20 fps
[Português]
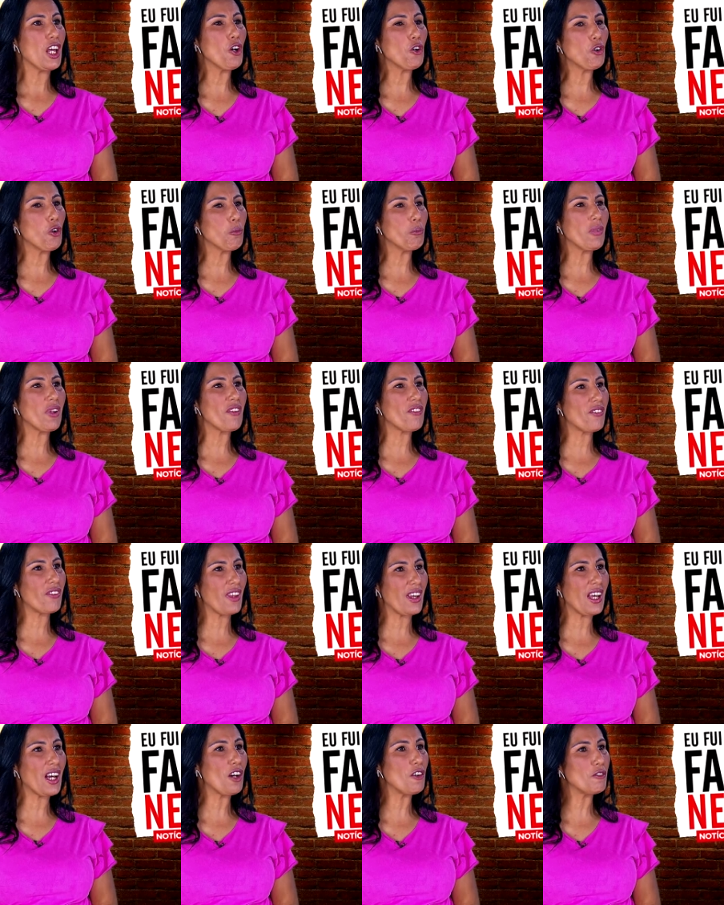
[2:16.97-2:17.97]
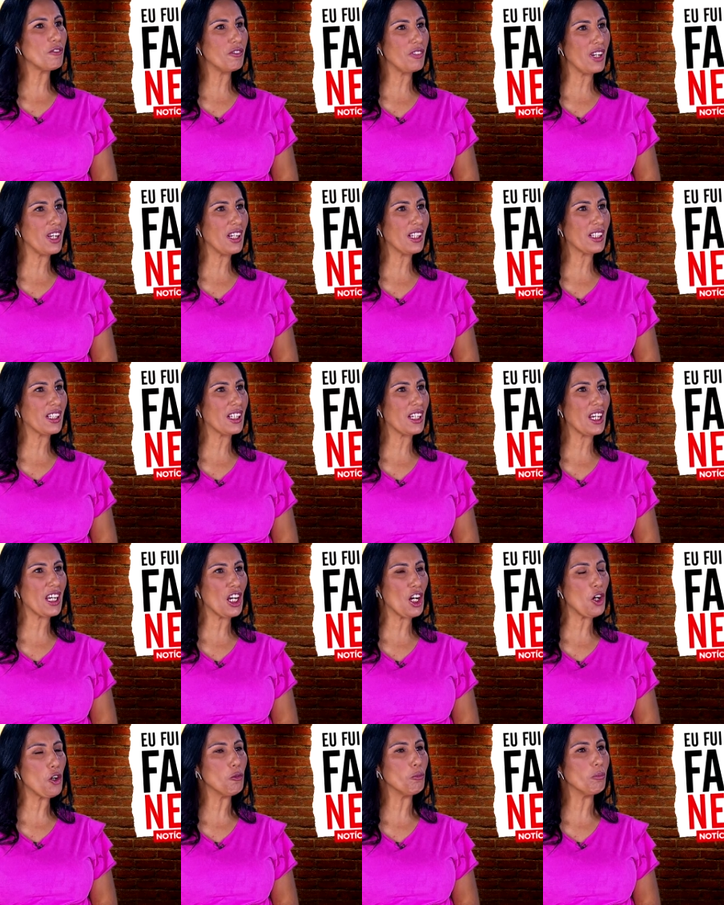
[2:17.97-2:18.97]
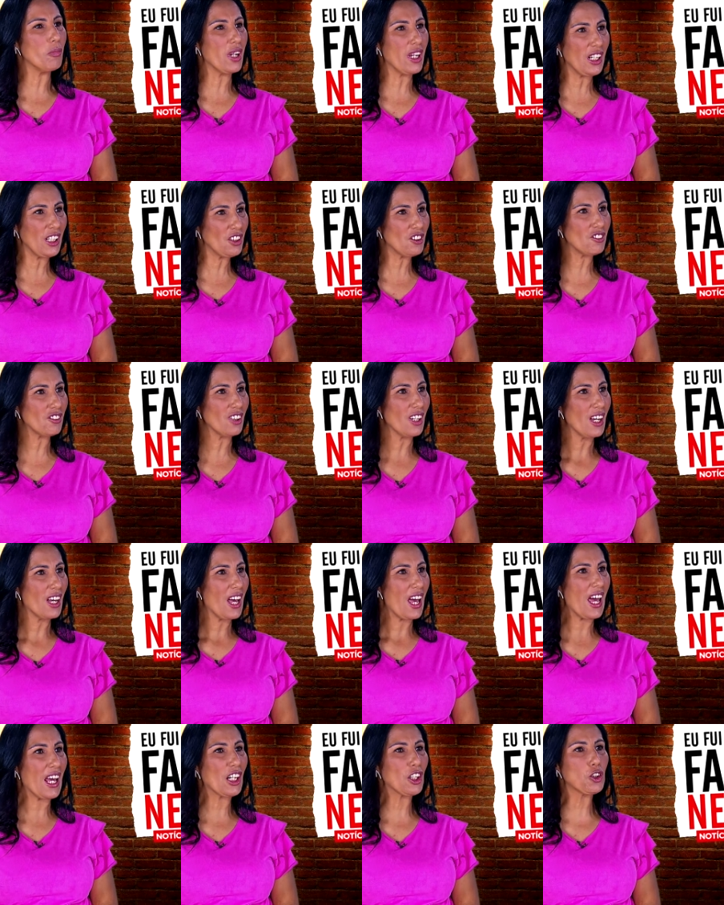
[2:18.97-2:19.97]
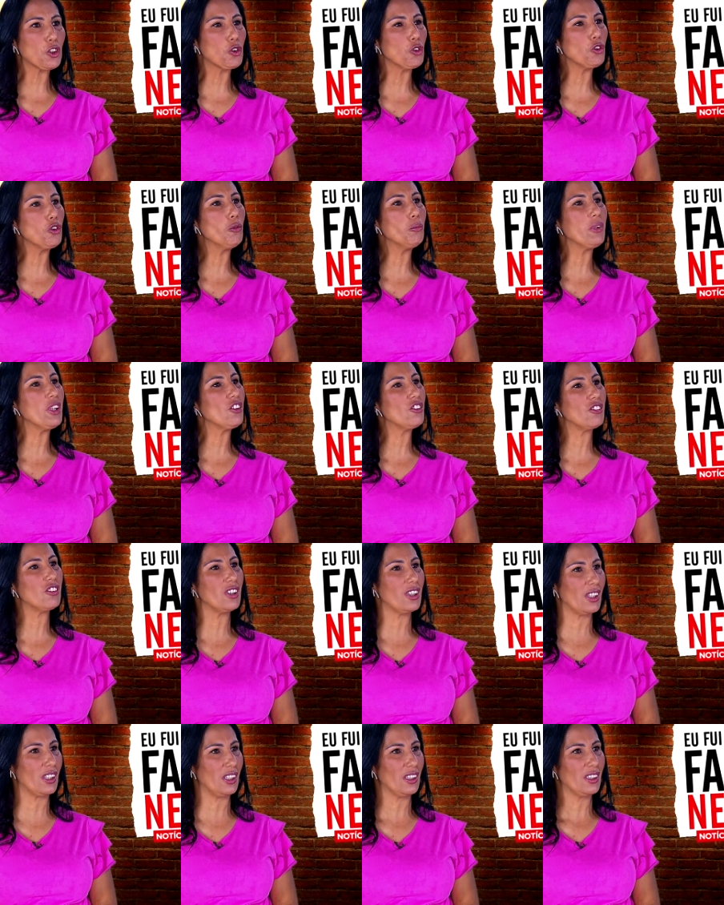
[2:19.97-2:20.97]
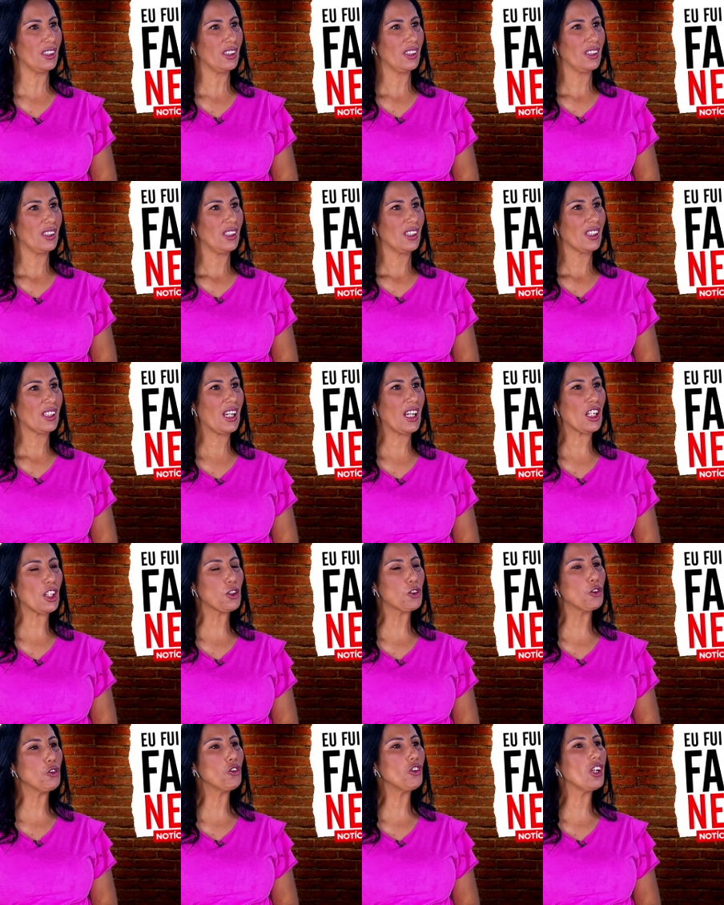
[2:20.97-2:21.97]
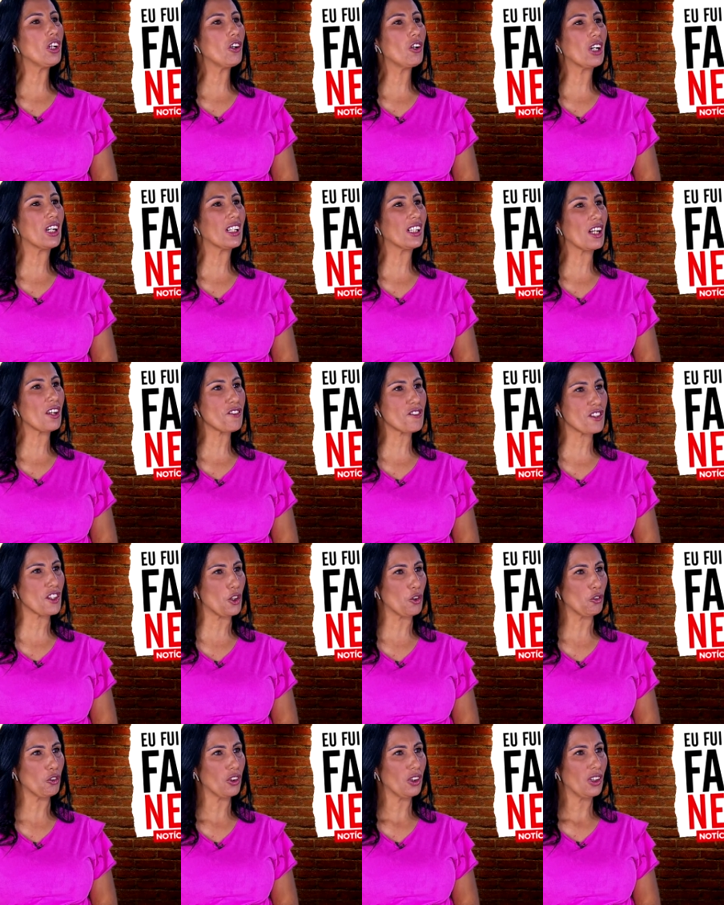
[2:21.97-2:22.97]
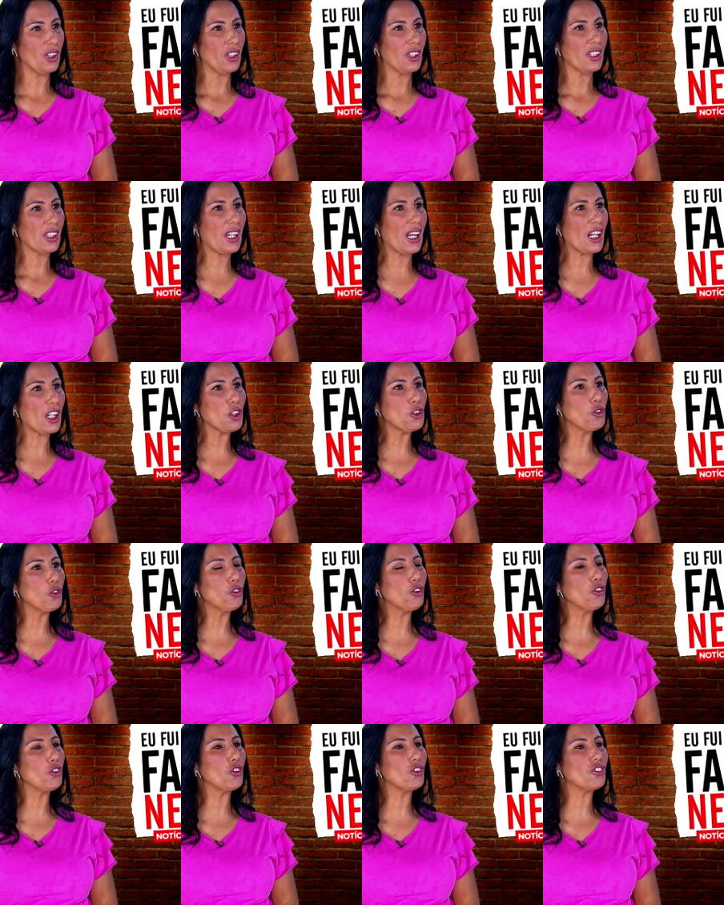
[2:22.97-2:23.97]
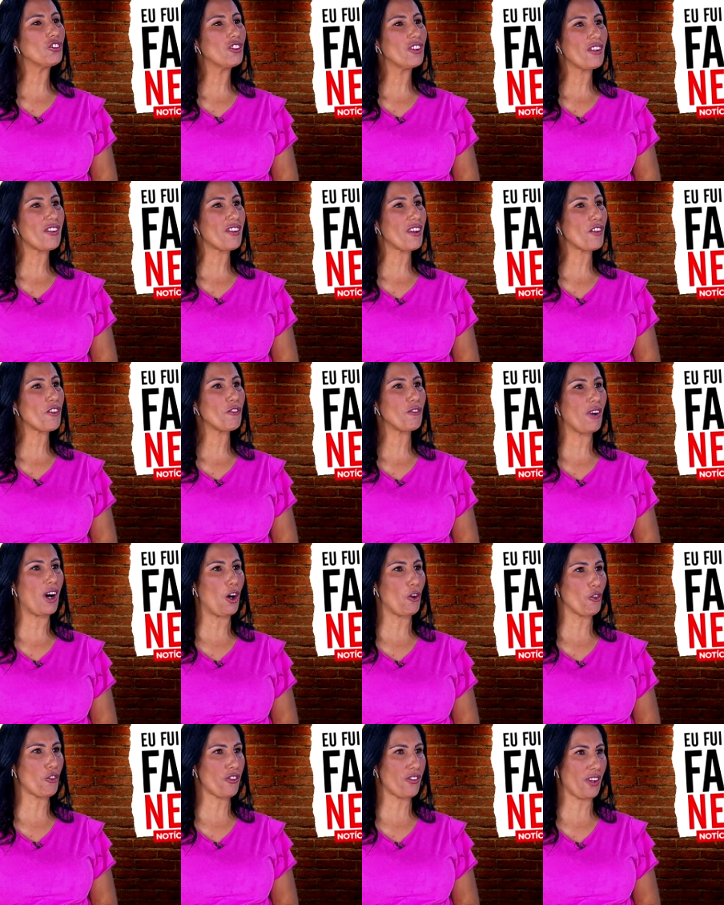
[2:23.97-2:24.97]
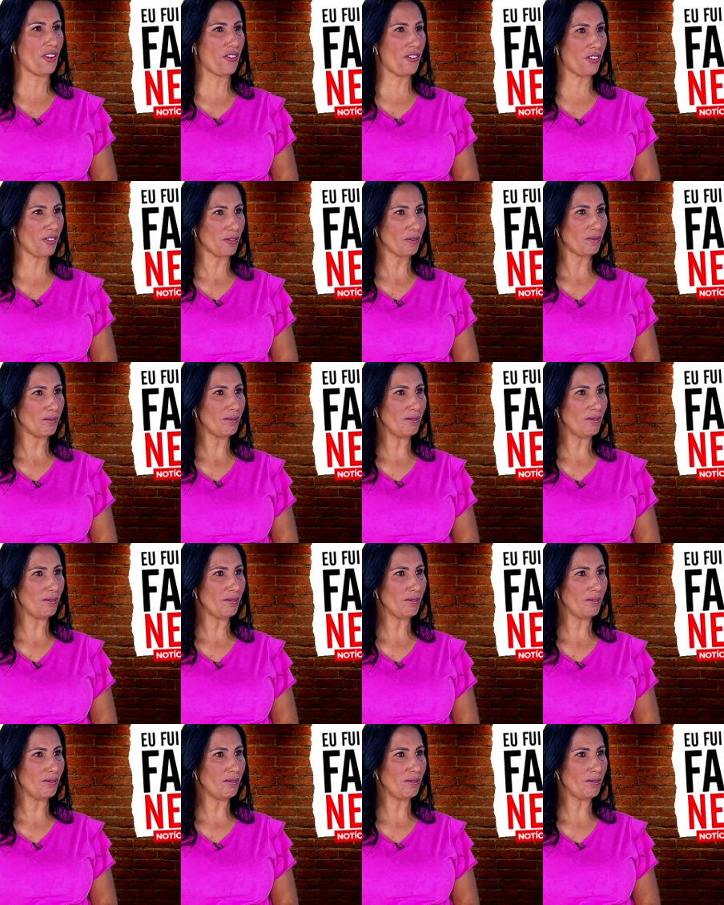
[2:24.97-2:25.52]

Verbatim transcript: Eu comecei a ver que realmente era tudo mentira que era tudo enganação, que era tudo notícias falsas.